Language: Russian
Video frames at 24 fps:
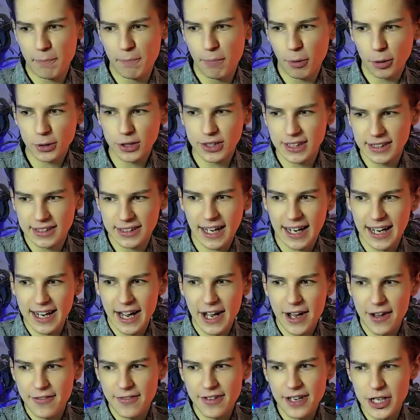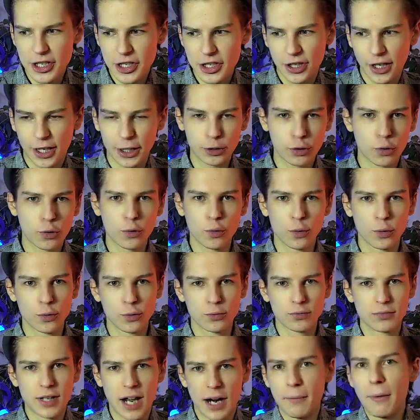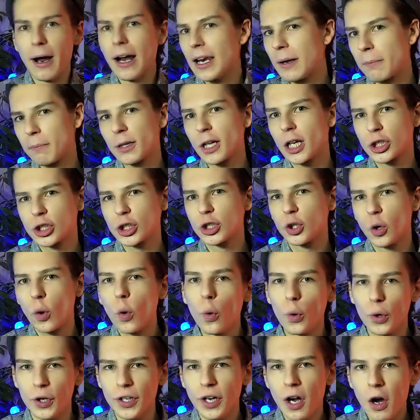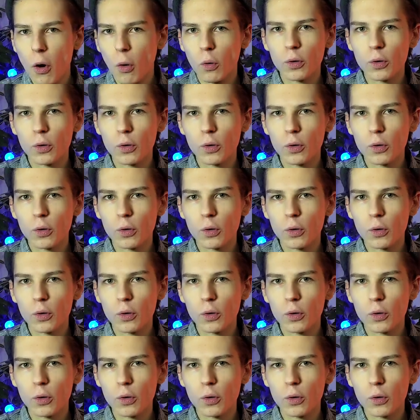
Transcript: просто такая вещь, на которую нормально положить хуй.